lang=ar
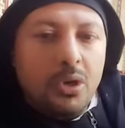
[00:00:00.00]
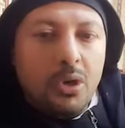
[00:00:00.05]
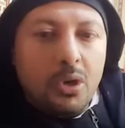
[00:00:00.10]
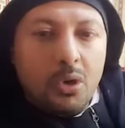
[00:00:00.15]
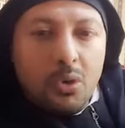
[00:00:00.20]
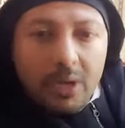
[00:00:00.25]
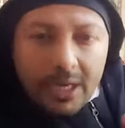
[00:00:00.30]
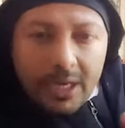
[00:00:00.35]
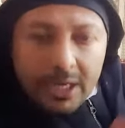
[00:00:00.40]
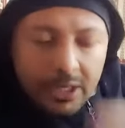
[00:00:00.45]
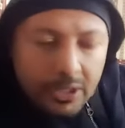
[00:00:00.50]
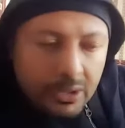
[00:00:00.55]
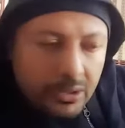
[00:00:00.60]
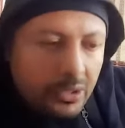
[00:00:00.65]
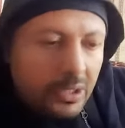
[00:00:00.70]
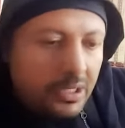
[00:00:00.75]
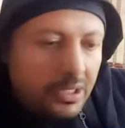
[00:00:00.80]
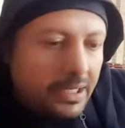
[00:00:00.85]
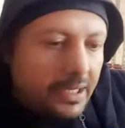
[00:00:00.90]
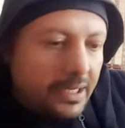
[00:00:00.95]

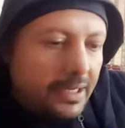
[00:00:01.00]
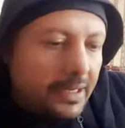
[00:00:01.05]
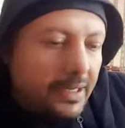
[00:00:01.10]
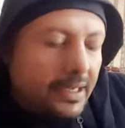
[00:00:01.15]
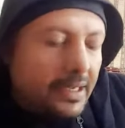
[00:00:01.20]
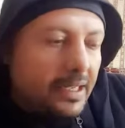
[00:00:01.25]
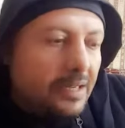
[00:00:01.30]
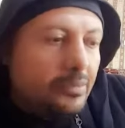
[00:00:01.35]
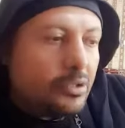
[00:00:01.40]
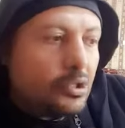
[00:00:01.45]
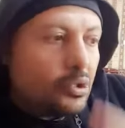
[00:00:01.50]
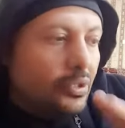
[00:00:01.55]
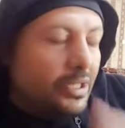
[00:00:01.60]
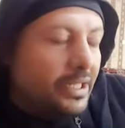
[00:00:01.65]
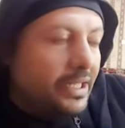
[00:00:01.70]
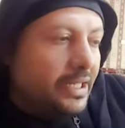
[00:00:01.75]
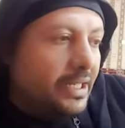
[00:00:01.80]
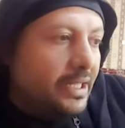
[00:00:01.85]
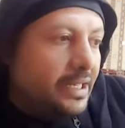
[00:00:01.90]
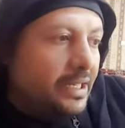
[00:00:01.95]
واكدوا لنا
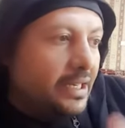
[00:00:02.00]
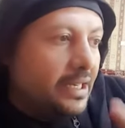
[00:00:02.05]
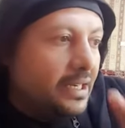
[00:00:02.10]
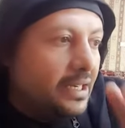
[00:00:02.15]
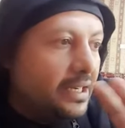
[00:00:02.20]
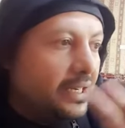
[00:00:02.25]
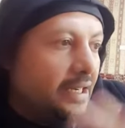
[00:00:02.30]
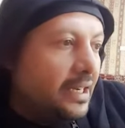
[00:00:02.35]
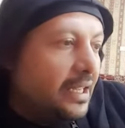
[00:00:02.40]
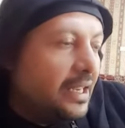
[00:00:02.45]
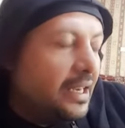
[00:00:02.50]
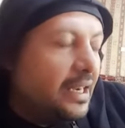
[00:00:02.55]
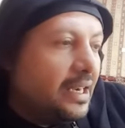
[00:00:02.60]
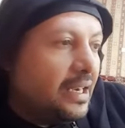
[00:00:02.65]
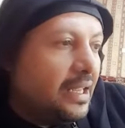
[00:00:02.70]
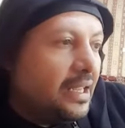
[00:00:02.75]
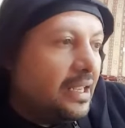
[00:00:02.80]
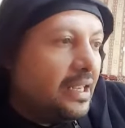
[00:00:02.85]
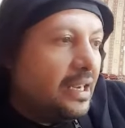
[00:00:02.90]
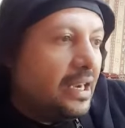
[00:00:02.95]
المسؤولين عن
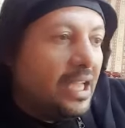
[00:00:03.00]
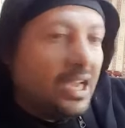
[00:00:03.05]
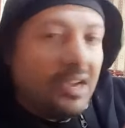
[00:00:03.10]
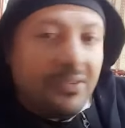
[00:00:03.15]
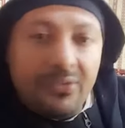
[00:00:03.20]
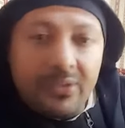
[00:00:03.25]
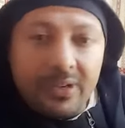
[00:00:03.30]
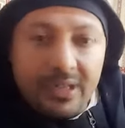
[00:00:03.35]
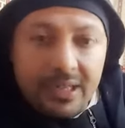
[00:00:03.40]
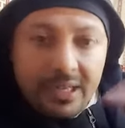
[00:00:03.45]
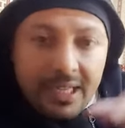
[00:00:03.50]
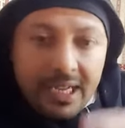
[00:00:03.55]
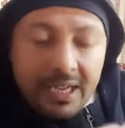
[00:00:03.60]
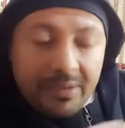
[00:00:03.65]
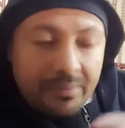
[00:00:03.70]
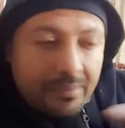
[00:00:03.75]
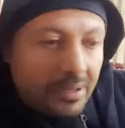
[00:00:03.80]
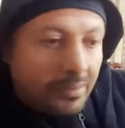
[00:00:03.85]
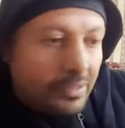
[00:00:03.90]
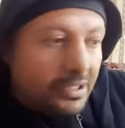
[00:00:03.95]
الحفر
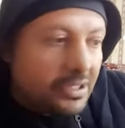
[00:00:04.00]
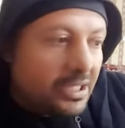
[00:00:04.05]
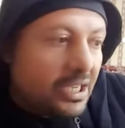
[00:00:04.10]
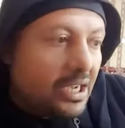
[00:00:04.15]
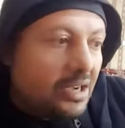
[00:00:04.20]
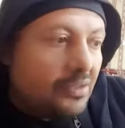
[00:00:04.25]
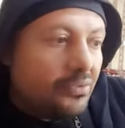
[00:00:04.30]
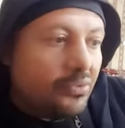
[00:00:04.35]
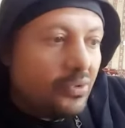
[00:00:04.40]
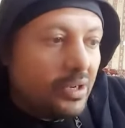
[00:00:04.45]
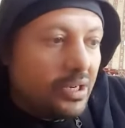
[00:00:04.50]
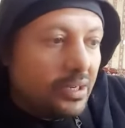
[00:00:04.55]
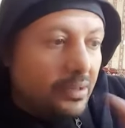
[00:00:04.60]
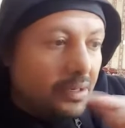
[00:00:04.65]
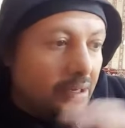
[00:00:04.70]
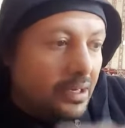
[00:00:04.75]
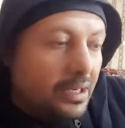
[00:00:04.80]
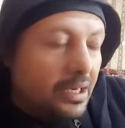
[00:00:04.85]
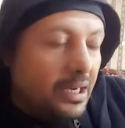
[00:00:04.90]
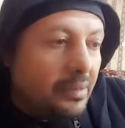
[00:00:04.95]
الان بالمطاف
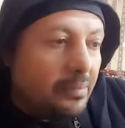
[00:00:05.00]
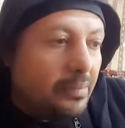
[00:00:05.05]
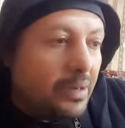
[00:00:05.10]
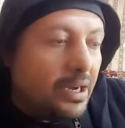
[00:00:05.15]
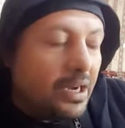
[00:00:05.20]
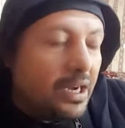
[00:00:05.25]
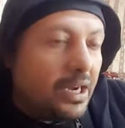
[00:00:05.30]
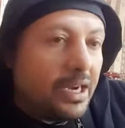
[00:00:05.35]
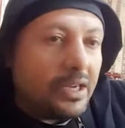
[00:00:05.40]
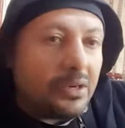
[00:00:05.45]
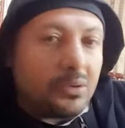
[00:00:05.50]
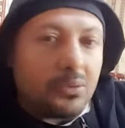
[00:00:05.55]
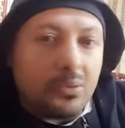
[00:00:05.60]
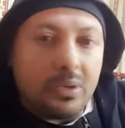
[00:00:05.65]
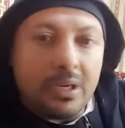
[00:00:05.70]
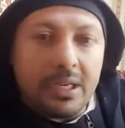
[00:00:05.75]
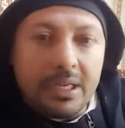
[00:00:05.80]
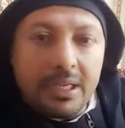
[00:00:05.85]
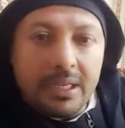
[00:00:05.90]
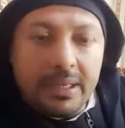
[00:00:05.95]
والابار